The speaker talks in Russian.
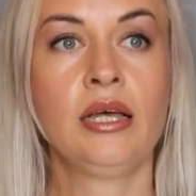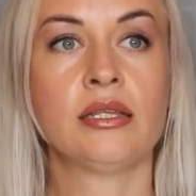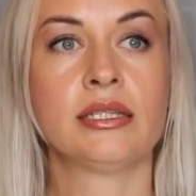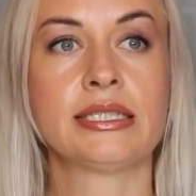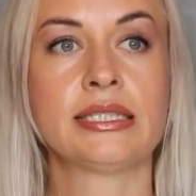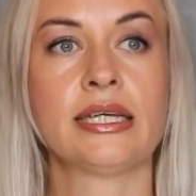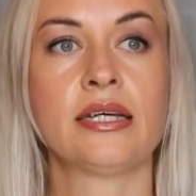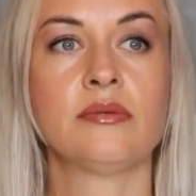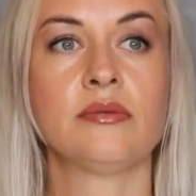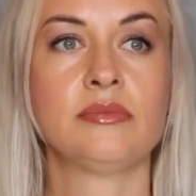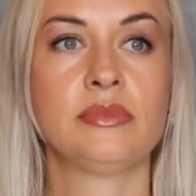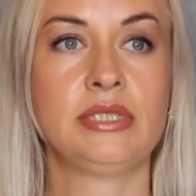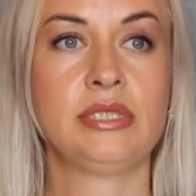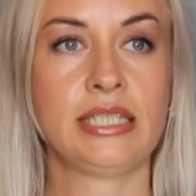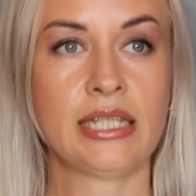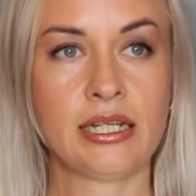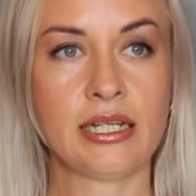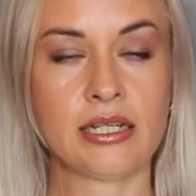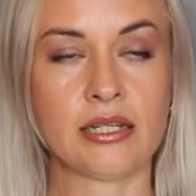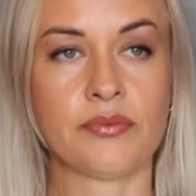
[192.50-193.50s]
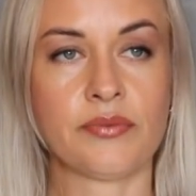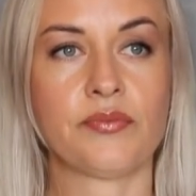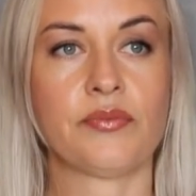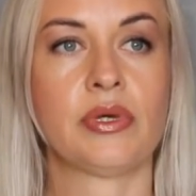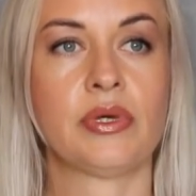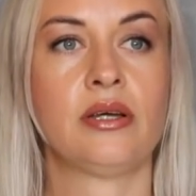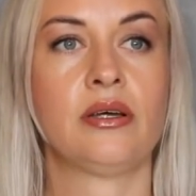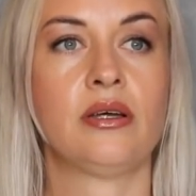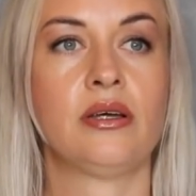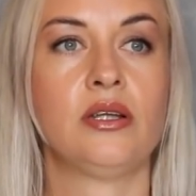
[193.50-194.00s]
На самом деле,
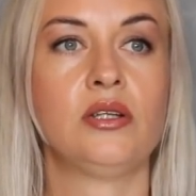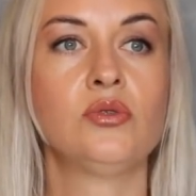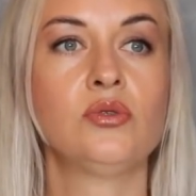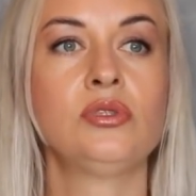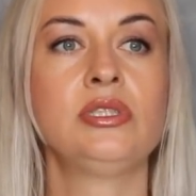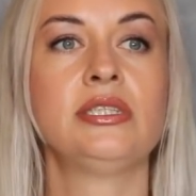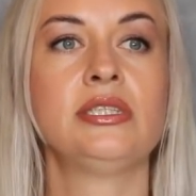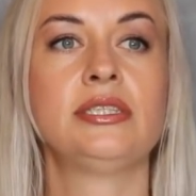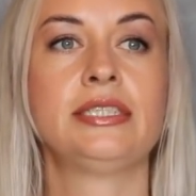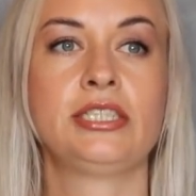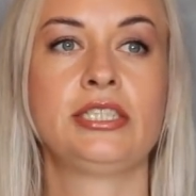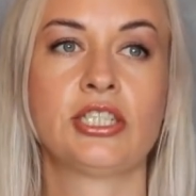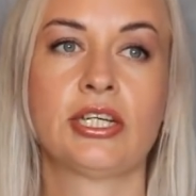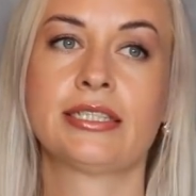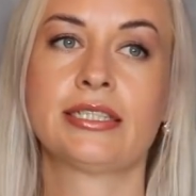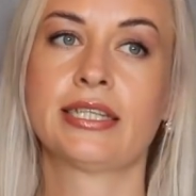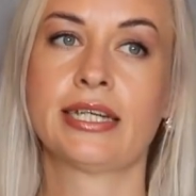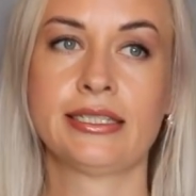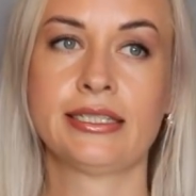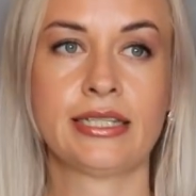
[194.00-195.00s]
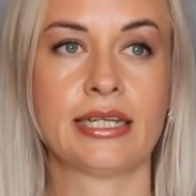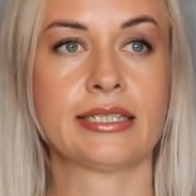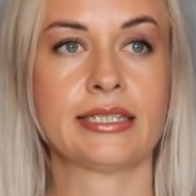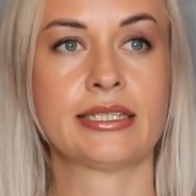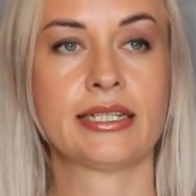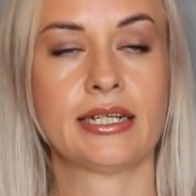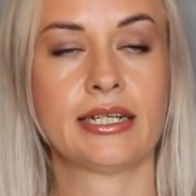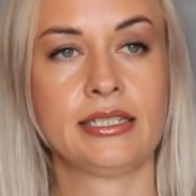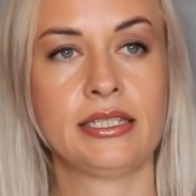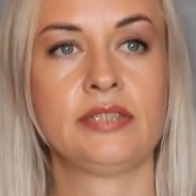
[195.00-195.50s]
э, люди сейчас хотят
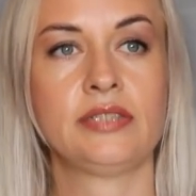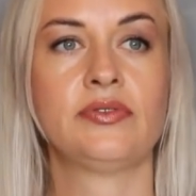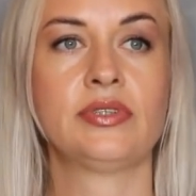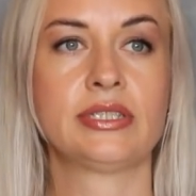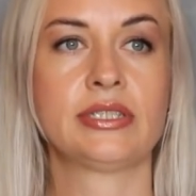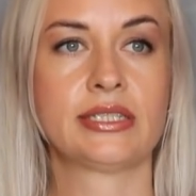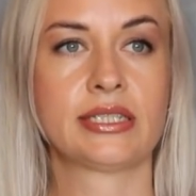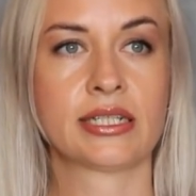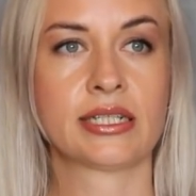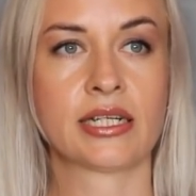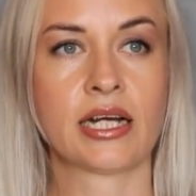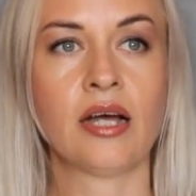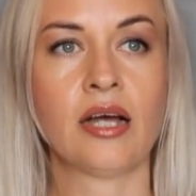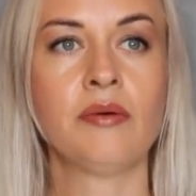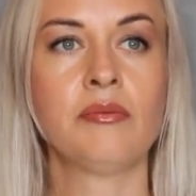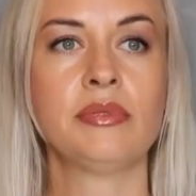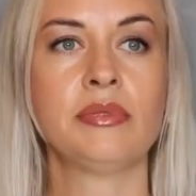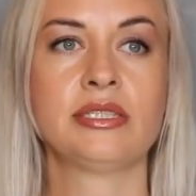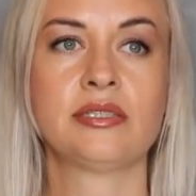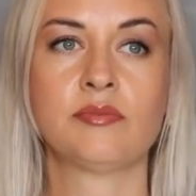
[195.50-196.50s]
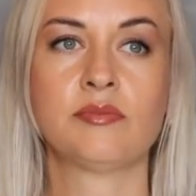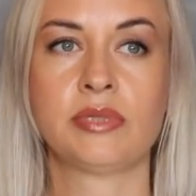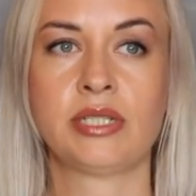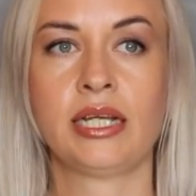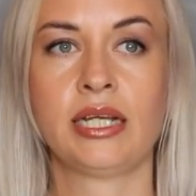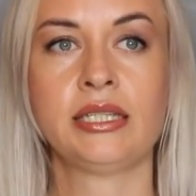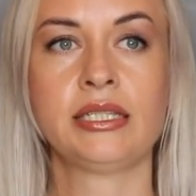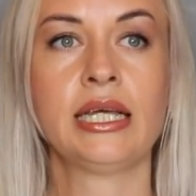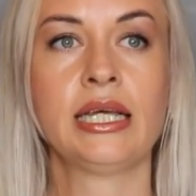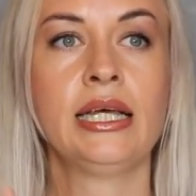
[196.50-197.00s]
заходить в Инстаграм и
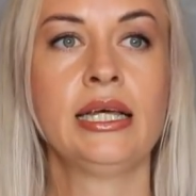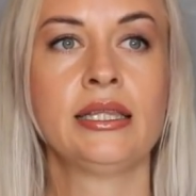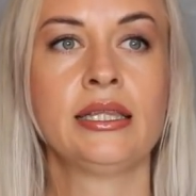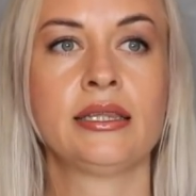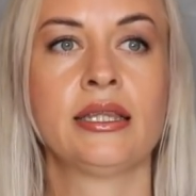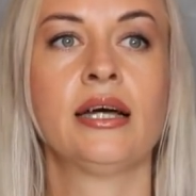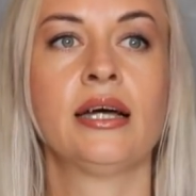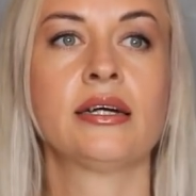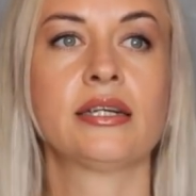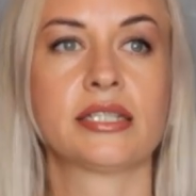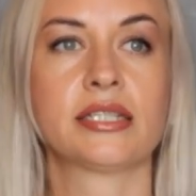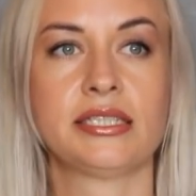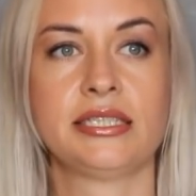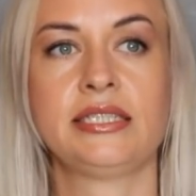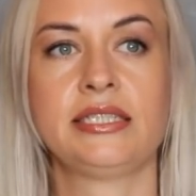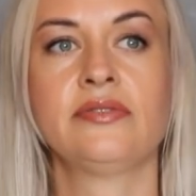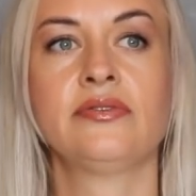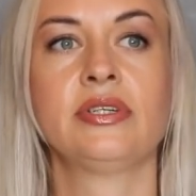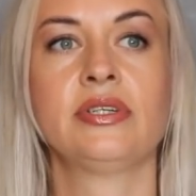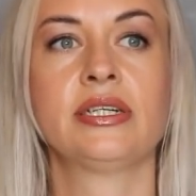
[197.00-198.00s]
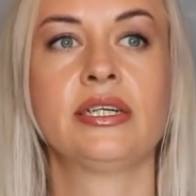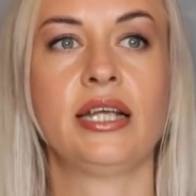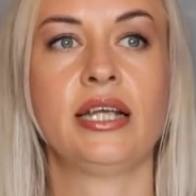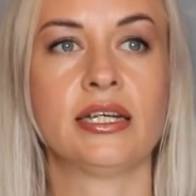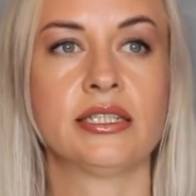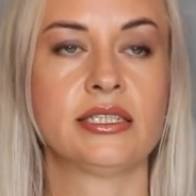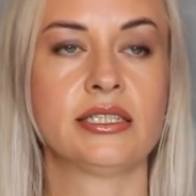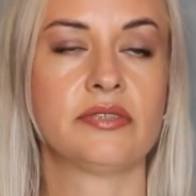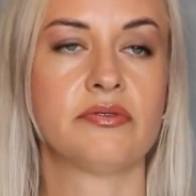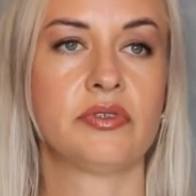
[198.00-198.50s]
смотреть на красивые
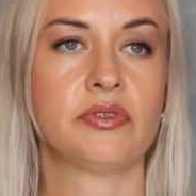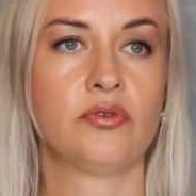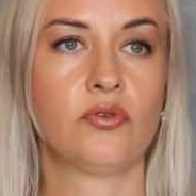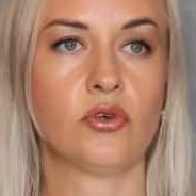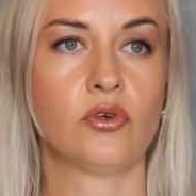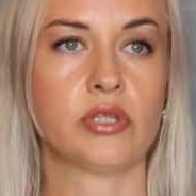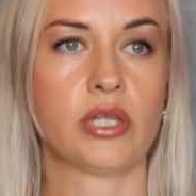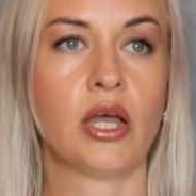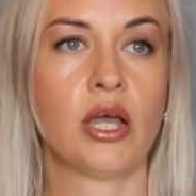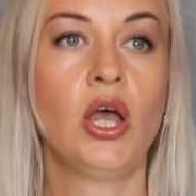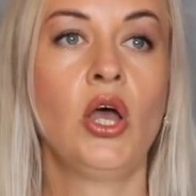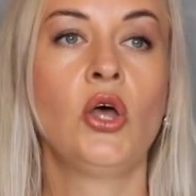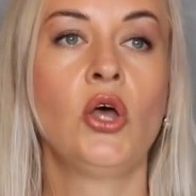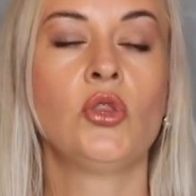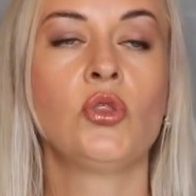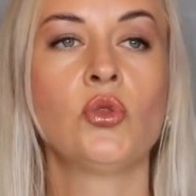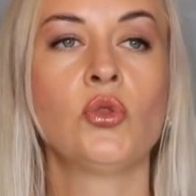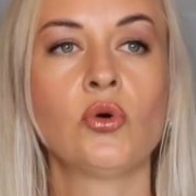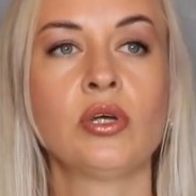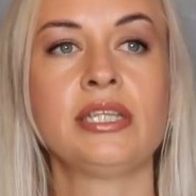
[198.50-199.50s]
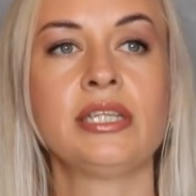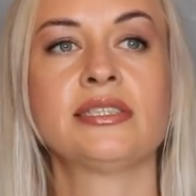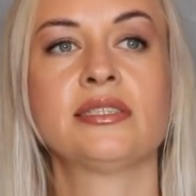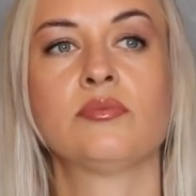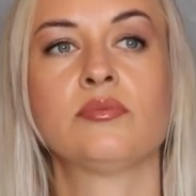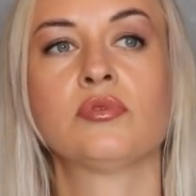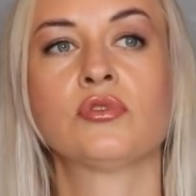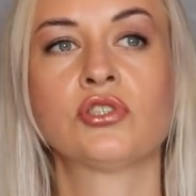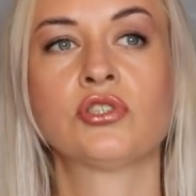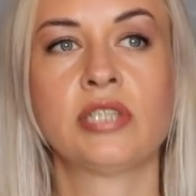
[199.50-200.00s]
глянцевые фото. Но не
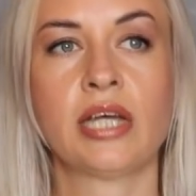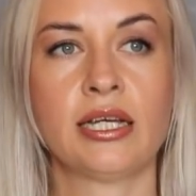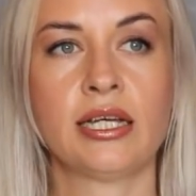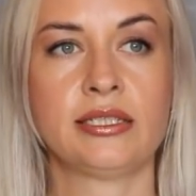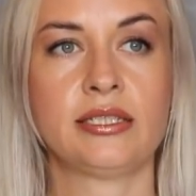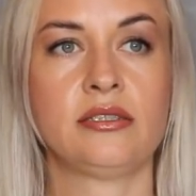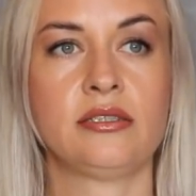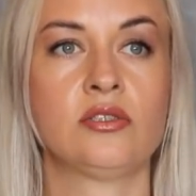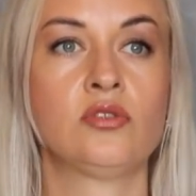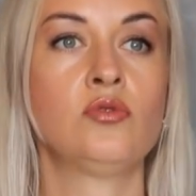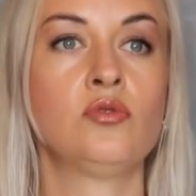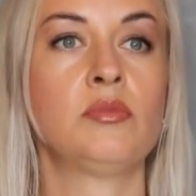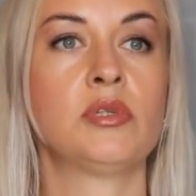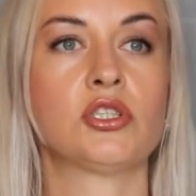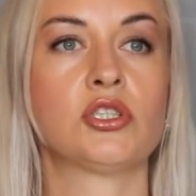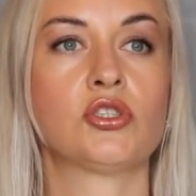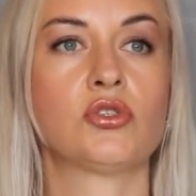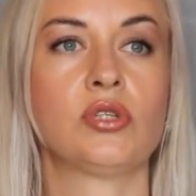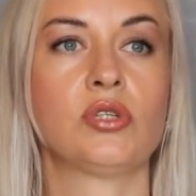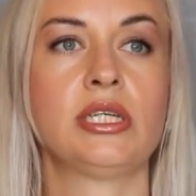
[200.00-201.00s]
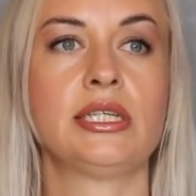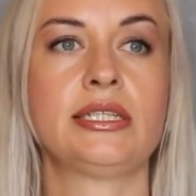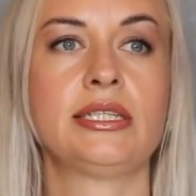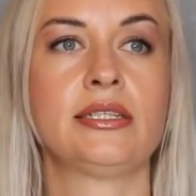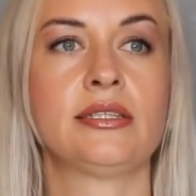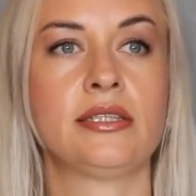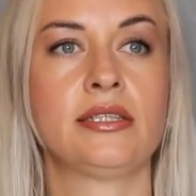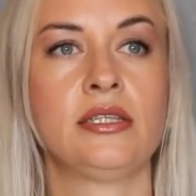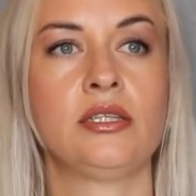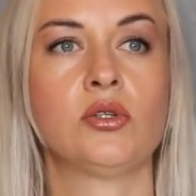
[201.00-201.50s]
заблуждайся, не думай, что
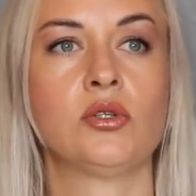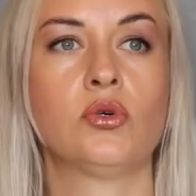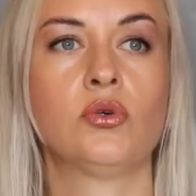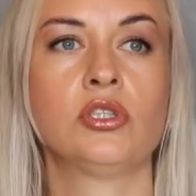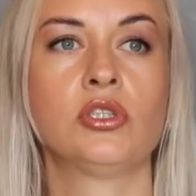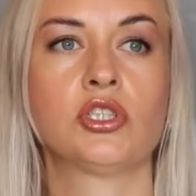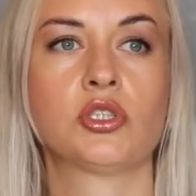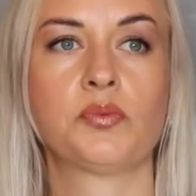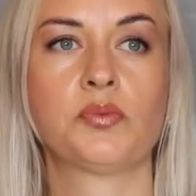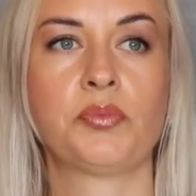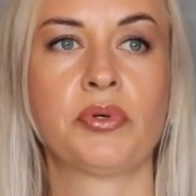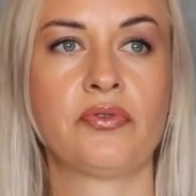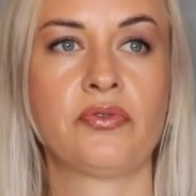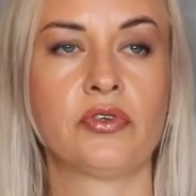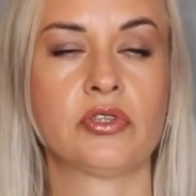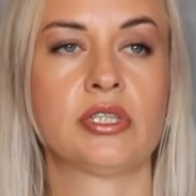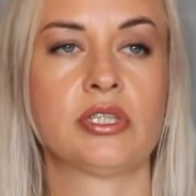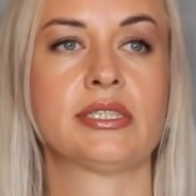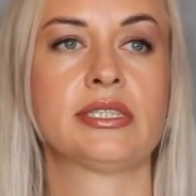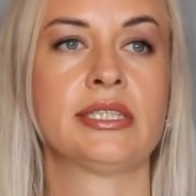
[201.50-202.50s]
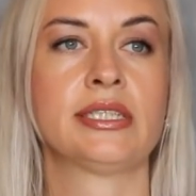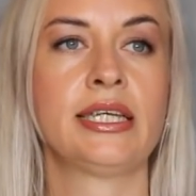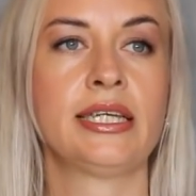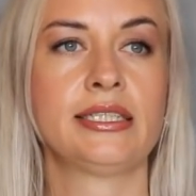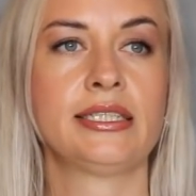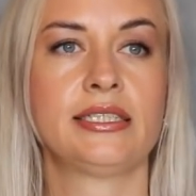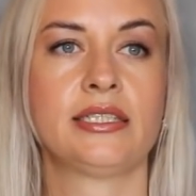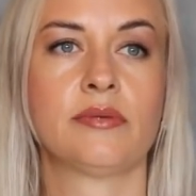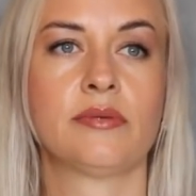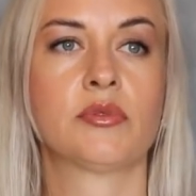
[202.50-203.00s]
если ты не ходишь по
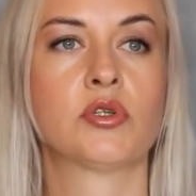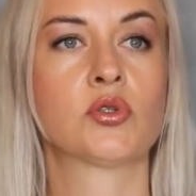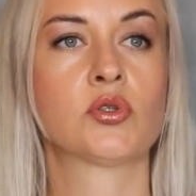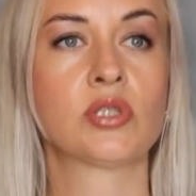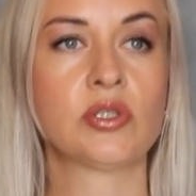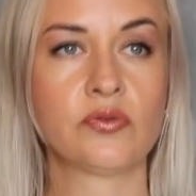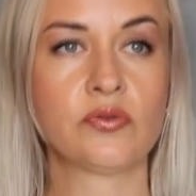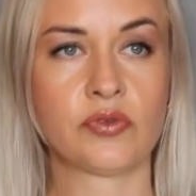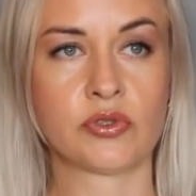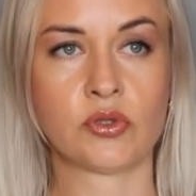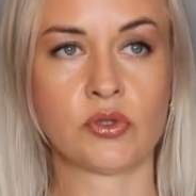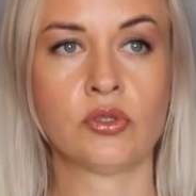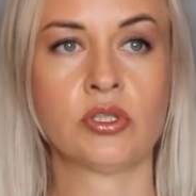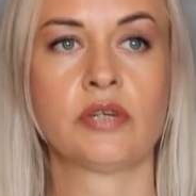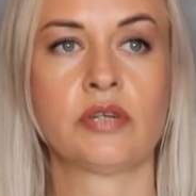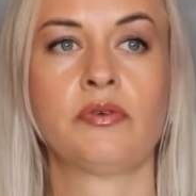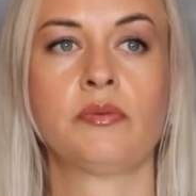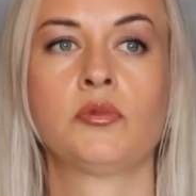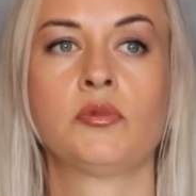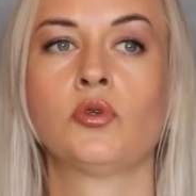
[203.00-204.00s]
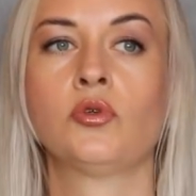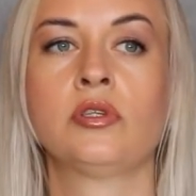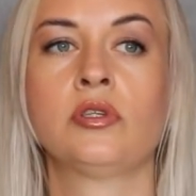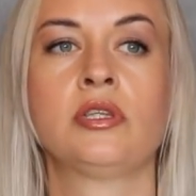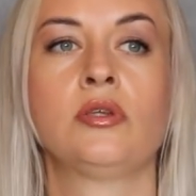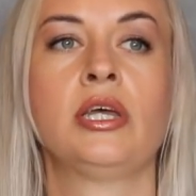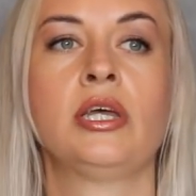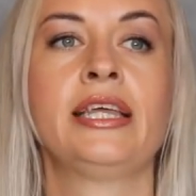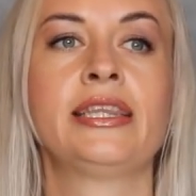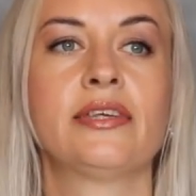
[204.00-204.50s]
фотосессиям крутым фотографам, то э,
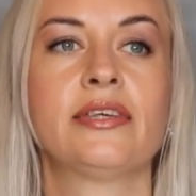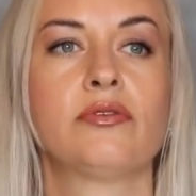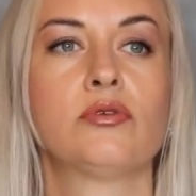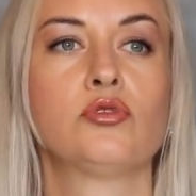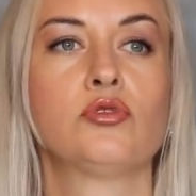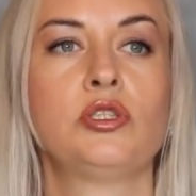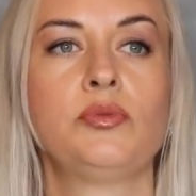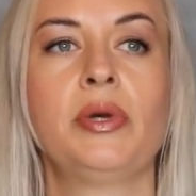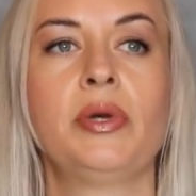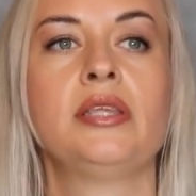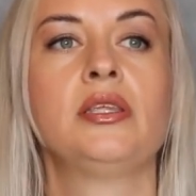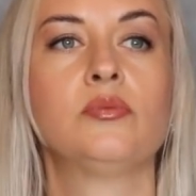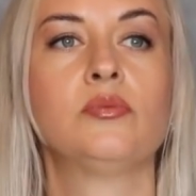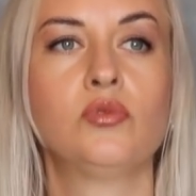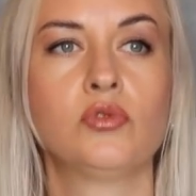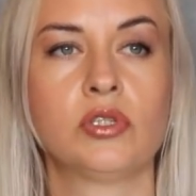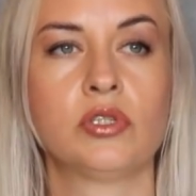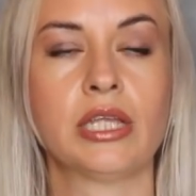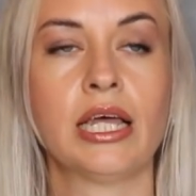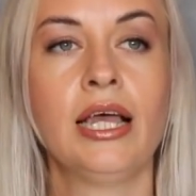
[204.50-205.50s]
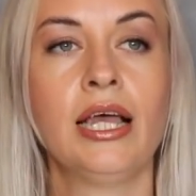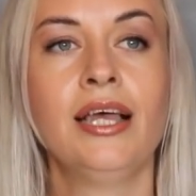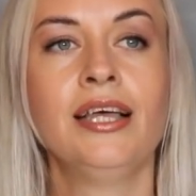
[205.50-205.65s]
этого у тебя не будет.